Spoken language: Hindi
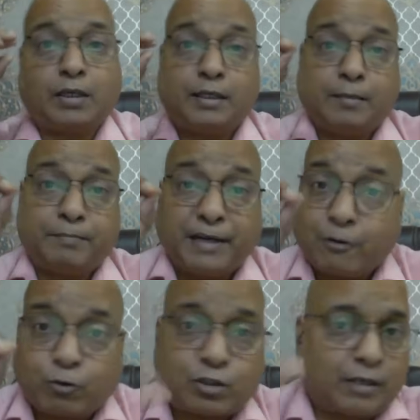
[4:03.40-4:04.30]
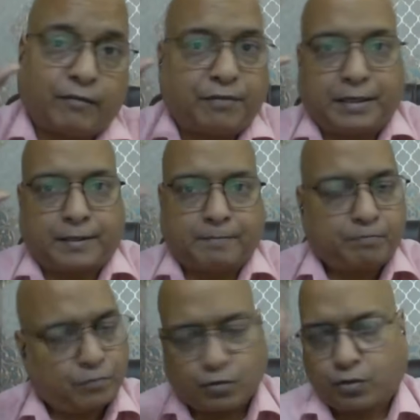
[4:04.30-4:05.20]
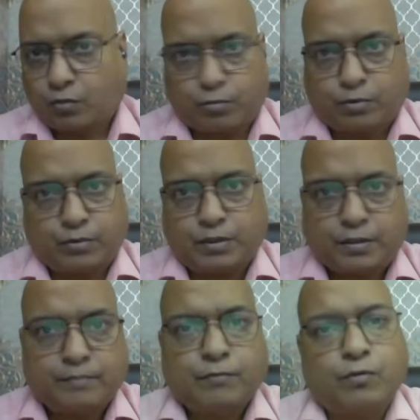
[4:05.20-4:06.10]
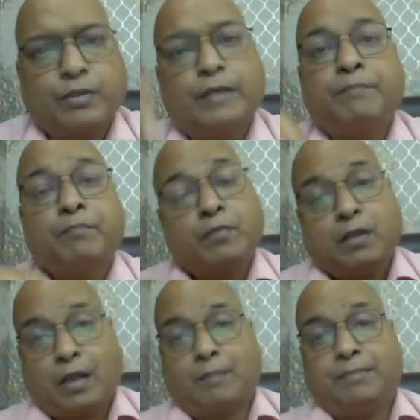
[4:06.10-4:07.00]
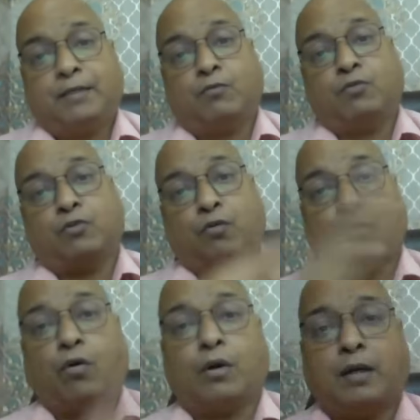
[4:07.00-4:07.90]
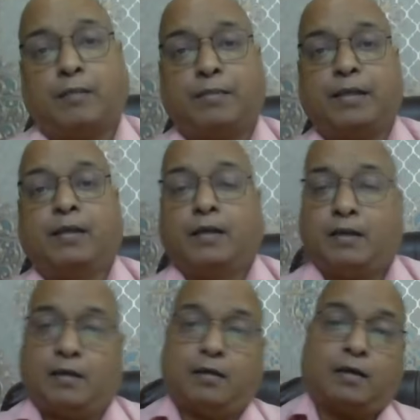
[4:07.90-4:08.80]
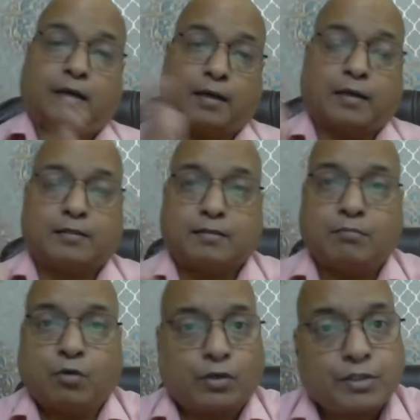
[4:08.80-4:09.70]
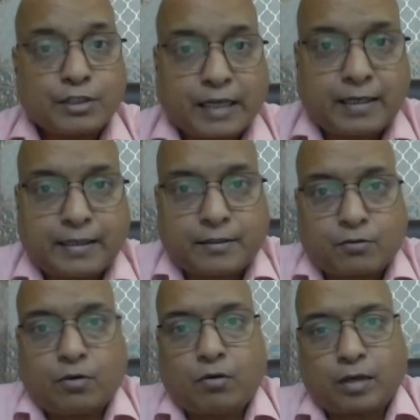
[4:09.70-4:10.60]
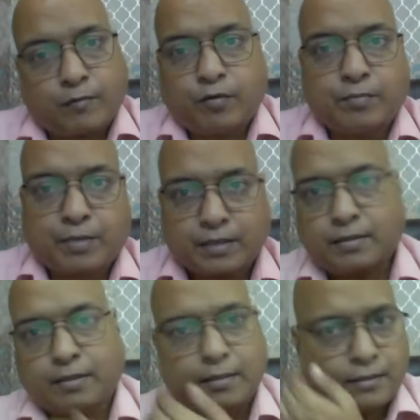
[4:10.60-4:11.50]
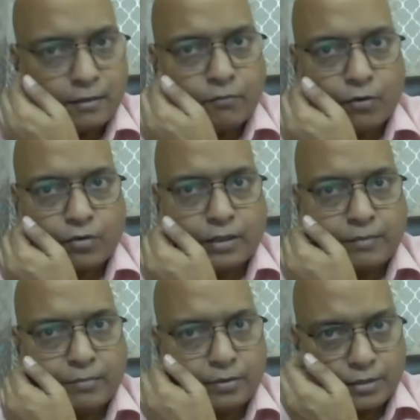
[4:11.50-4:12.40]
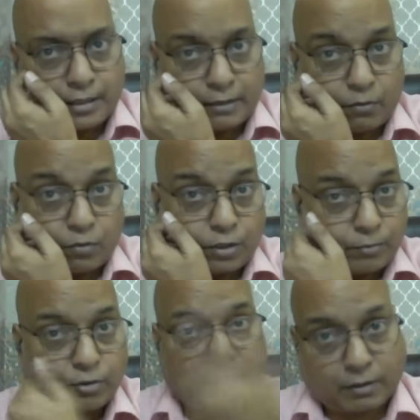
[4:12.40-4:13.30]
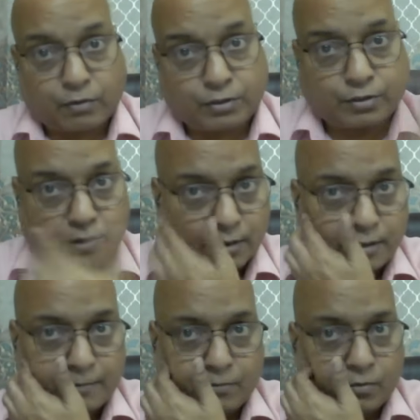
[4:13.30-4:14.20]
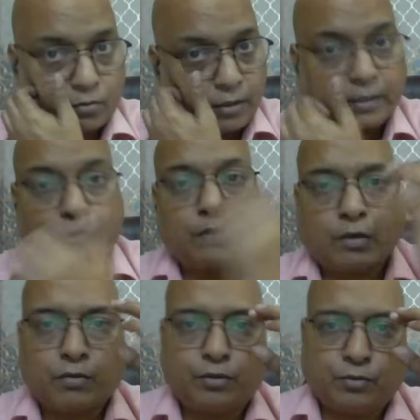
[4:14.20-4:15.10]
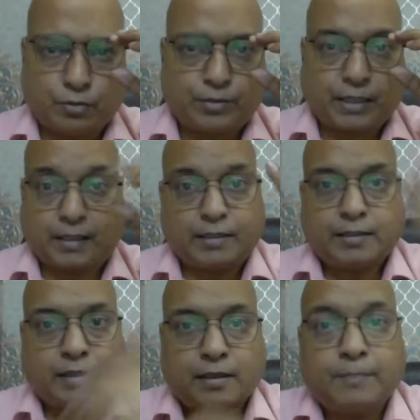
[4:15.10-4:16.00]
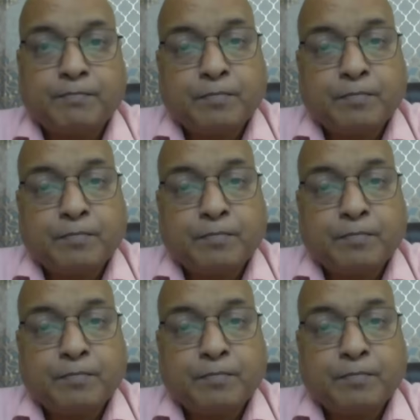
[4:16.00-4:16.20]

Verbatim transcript: कि ये बिल्कुल सही फिगर है नो डाउट अबाउट इट क्योंकि अभी कुछ और हमें अगर मोर्गन स्टैंडले इसको कंफर्म करता कि इंडिया फोर ट्रिलियन पहुंच गया है उनकी भी तो कैलकुलेशन चलती है लेकिन उनका कोई यूट्यूब चैनल नहीं चलता है